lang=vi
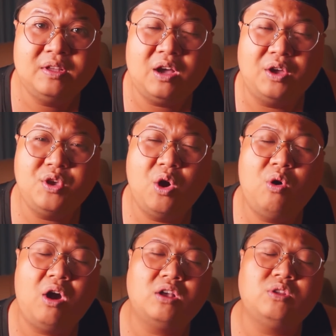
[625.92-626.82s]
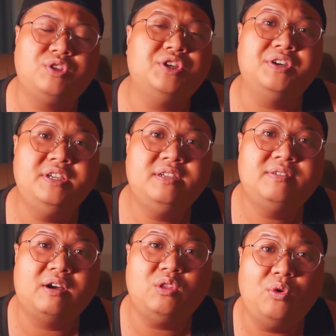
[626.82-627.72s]
họ vô họ chửi
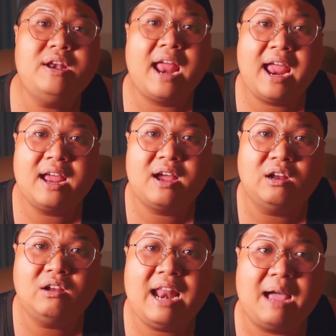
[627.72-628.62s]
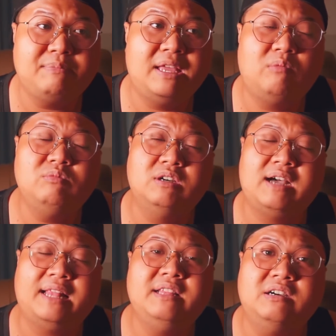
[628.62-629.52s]
họ đuổi ra họ nói làm gì không được
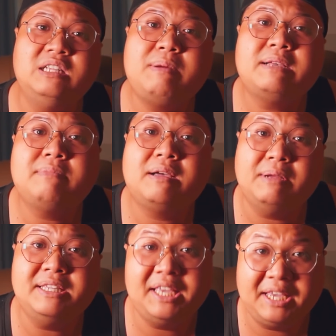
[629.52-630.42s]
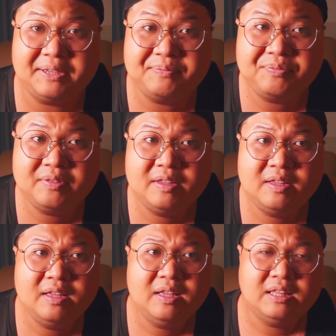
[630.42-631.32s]
ảnh hưởng đến bác ba bệnh viện
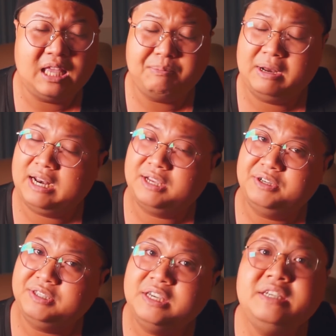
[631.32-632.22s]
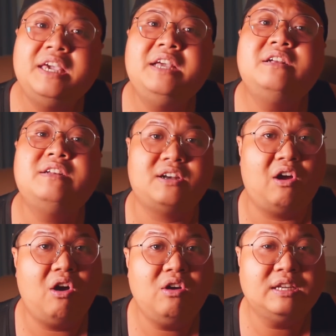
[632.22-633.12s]
thì mình là người chứng kiến rất là
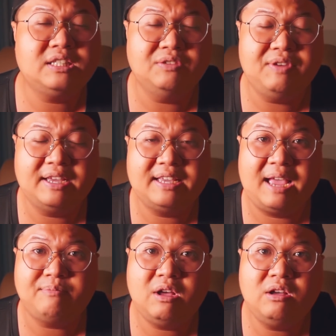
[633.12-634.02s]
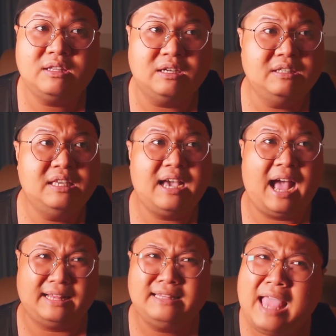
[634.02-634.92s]
rõ cái sự việc ngày hôm đó tự nhiên
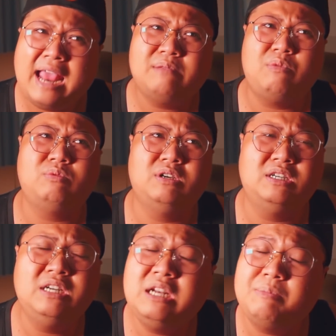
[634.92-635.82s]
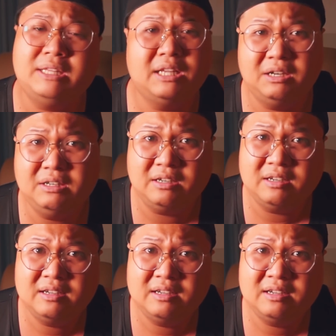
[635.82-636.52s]
ảnh đang là một người rất là bình thường